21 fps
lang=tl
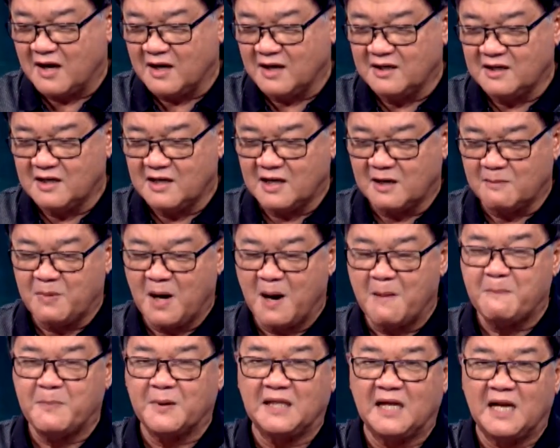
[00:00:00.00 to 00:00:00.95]
akin na
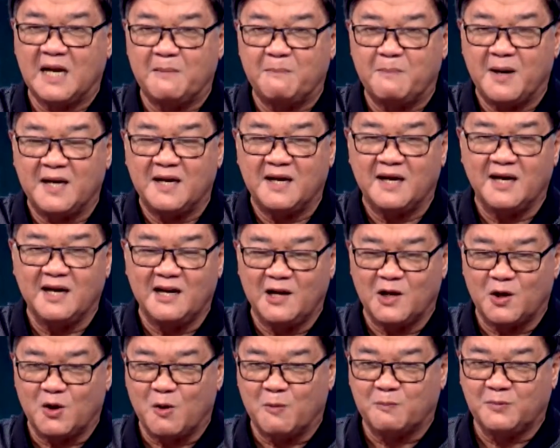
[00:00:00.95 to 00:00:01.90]
nagpapadala pa ng
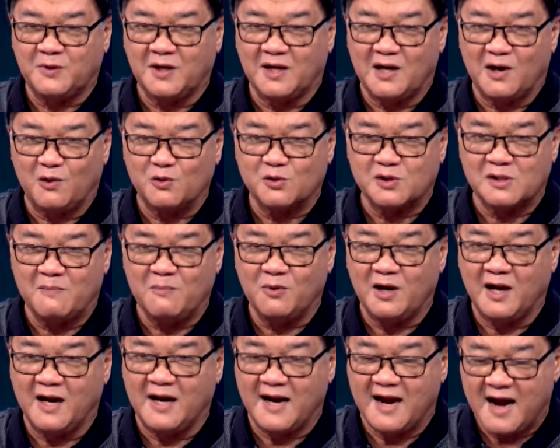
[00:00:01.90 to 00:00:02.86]
helicopter ako yes, sa
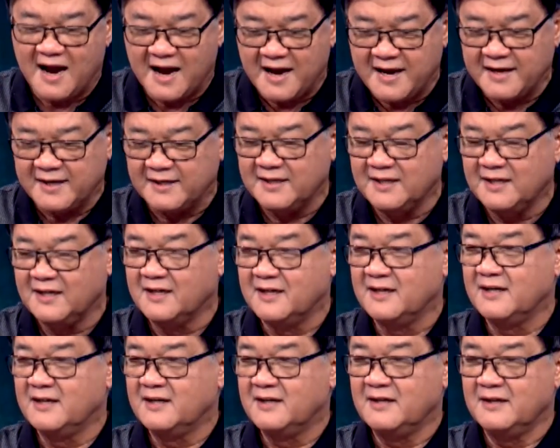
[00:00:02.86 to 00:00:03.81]
Mulanay.
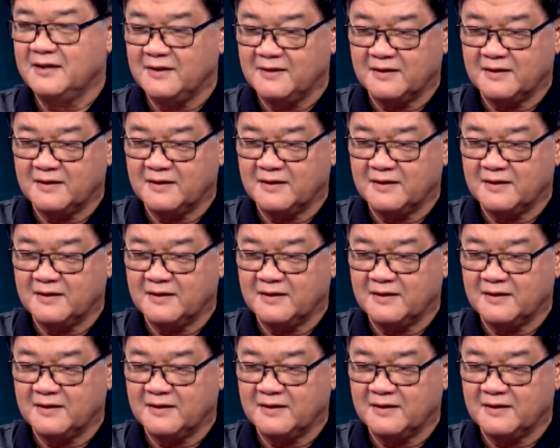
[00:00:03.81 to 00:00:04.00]
Hmm. Oh.